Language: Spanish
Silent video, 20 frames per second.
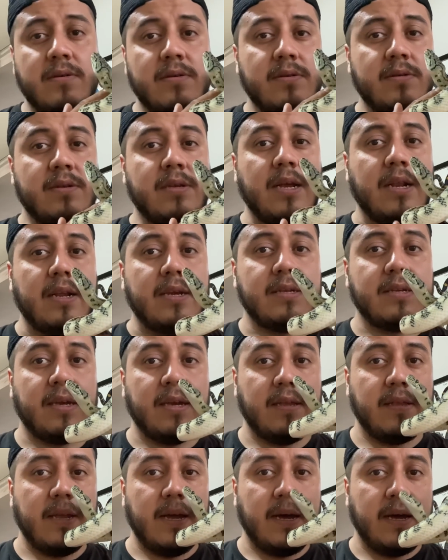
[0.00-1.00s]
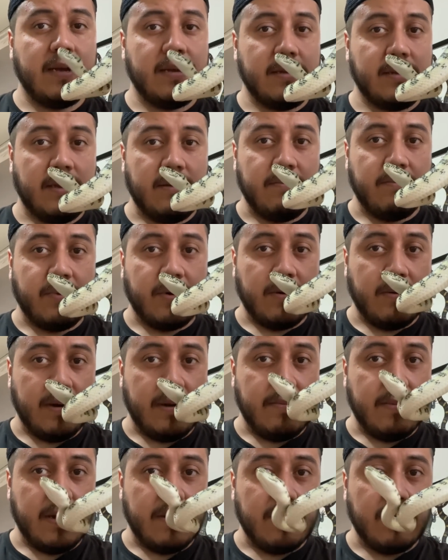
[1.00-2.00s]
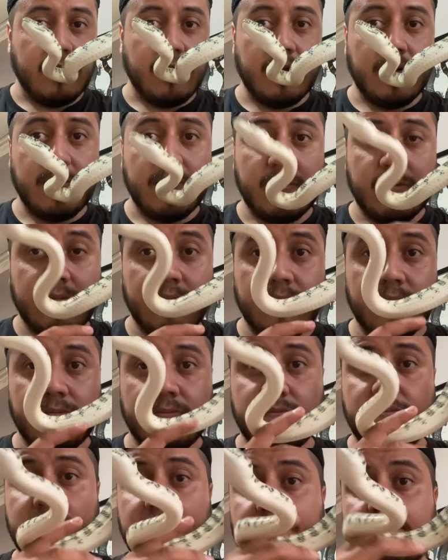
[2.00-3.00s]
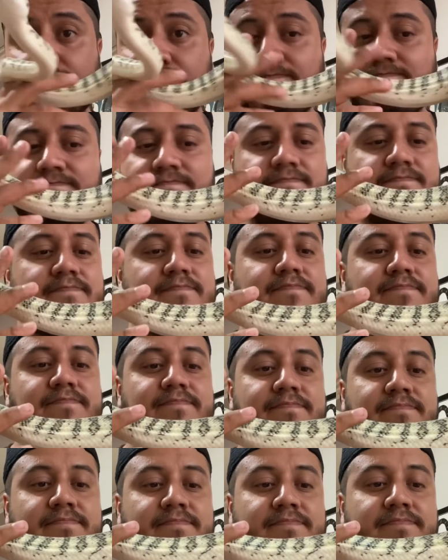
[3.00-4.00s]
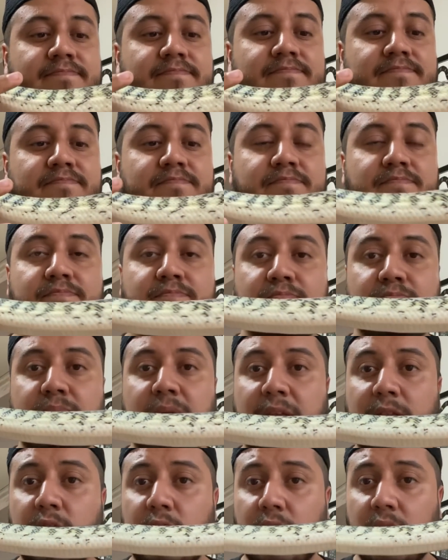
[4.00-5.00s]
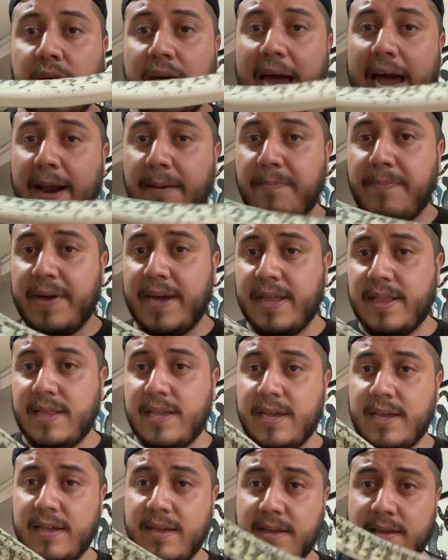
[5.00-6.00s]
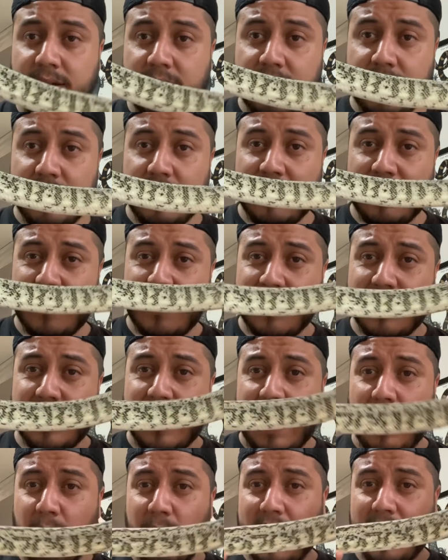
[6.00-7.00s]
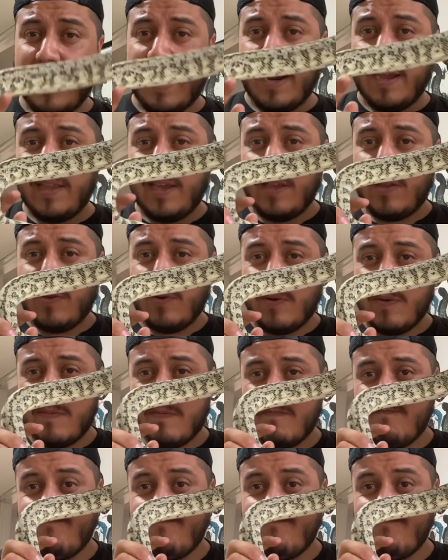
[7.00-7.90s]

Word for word: se les quita sin problema alguno. ¿Mm? Pitón carpet, jaguar granito.